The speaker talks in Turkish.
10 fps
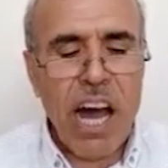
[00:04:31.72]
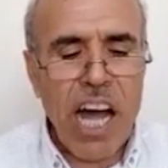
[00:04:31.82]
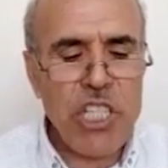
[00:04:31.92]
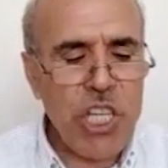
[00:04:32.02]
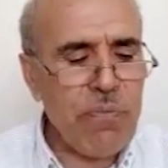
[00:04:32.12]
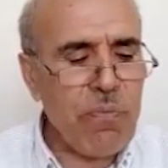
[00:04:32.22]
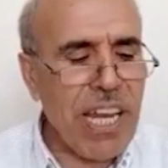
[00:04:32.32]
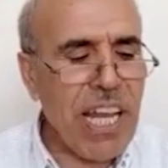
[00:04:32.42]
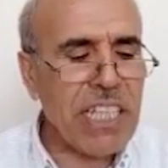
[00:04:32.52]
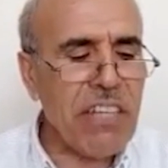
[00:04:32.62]
acip
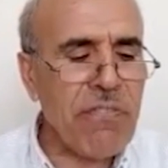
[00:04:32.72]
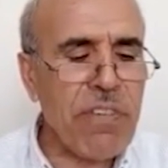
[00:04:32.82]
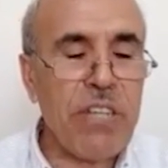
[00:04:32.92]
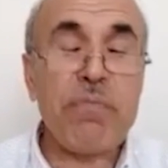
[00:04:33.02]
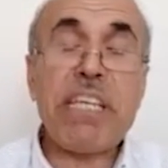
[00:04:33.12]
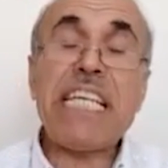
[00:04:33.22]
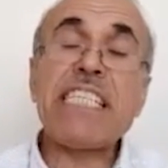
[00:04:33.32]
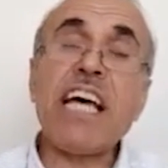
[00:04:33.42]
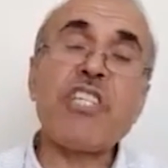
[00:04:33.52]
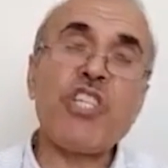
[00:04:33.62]
ve latif bir
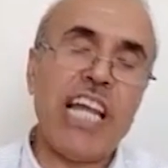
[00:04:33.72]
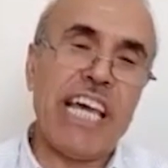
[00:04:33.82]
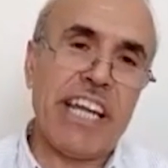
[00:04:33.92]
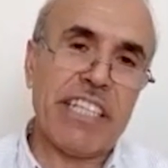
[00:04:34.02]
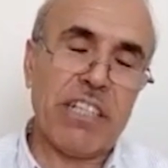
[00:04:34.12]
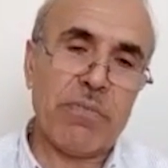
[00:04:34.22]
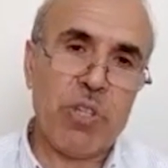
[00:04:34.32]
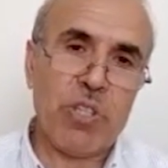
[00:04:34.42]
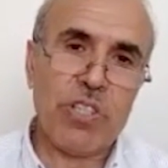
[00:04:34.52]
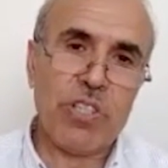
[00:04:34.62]
mizaç ile
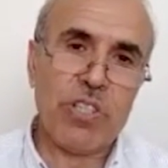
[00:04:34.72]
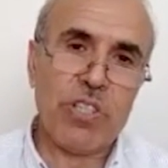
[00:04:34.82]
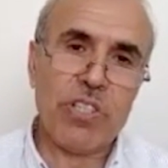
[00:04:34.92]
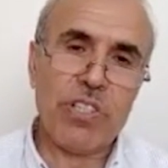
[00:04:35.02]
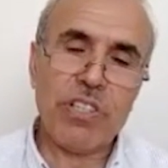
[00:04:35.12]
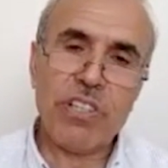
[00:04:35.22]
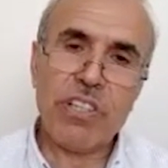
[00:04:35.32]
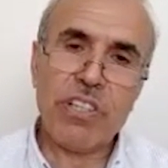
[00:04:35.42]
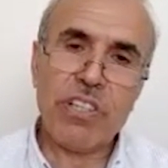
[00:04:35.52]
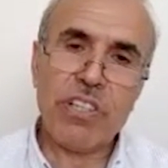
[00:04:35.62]
yaratılmıştır.
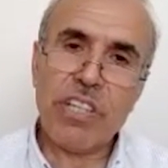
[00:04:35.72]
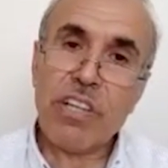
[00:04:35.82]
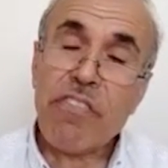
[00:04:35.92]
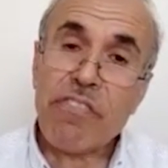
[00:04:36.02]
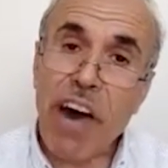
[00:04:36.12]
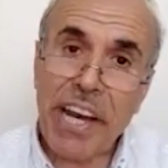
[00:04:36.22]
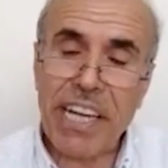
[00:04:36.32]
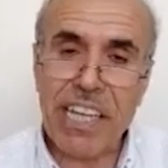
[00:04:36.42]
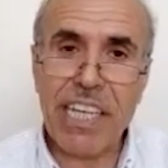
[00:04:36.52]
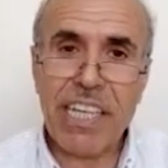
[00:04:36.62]

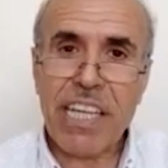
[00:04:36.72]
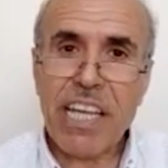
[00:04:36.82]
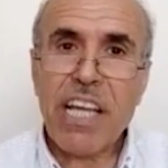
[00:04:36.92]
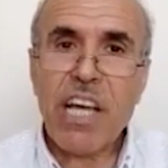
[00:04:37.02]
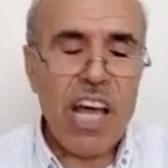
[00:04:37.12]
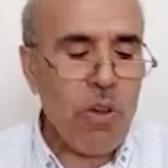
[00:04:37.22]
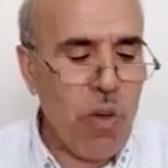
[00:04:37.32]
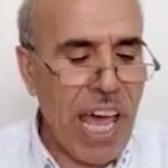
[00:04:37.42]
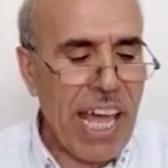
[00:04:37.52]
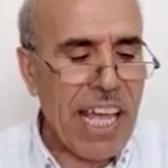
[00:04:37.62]
Farklı ve
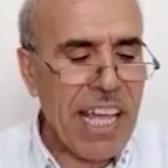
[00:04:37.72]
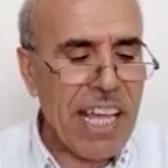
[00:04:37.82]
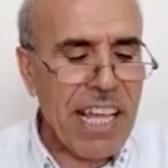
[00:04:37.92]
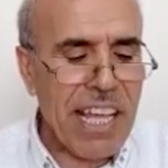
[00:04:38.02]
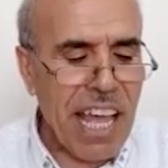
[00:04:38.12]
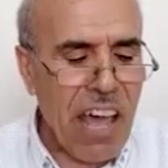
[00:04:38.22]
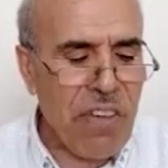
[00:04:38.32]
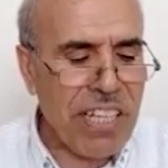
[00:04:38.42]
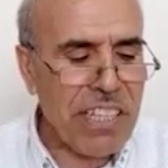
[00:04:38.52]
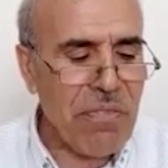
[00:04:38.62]

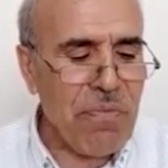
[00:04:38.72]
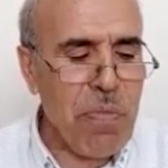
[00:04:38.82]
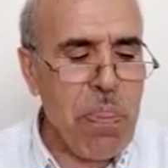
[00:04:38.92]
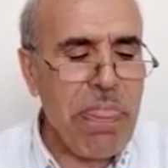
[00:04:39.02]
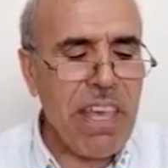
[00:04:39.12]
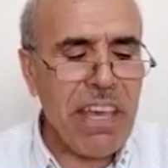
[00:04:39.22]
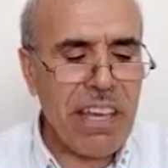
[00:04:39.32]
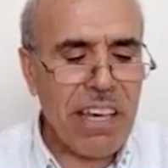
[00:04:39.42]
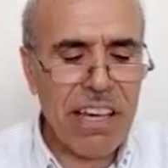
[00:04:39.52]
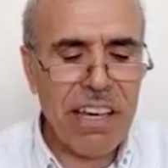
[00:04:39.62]
efendim e,